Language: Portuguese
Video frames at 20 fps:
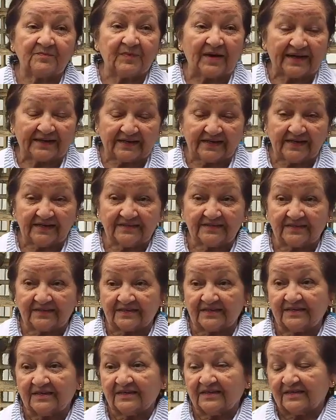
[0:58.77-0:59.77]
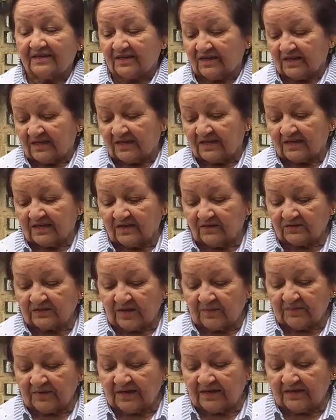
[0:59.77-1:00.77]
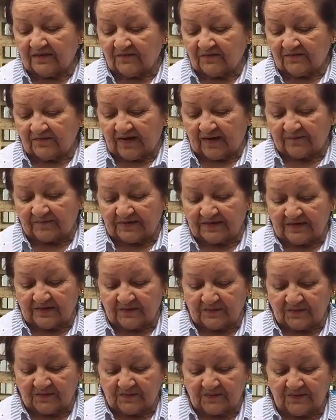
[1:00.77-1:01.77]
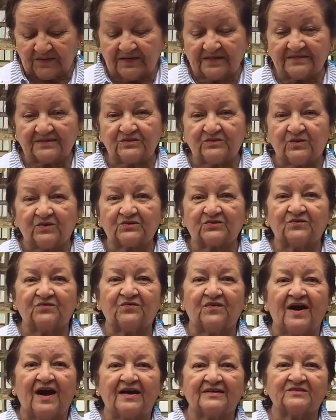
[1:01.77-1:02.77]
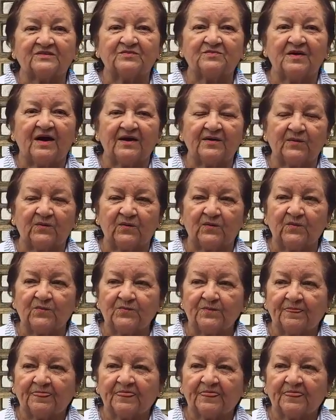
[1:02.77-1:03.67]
de parede, eu também fabrico esse outro vaso maior.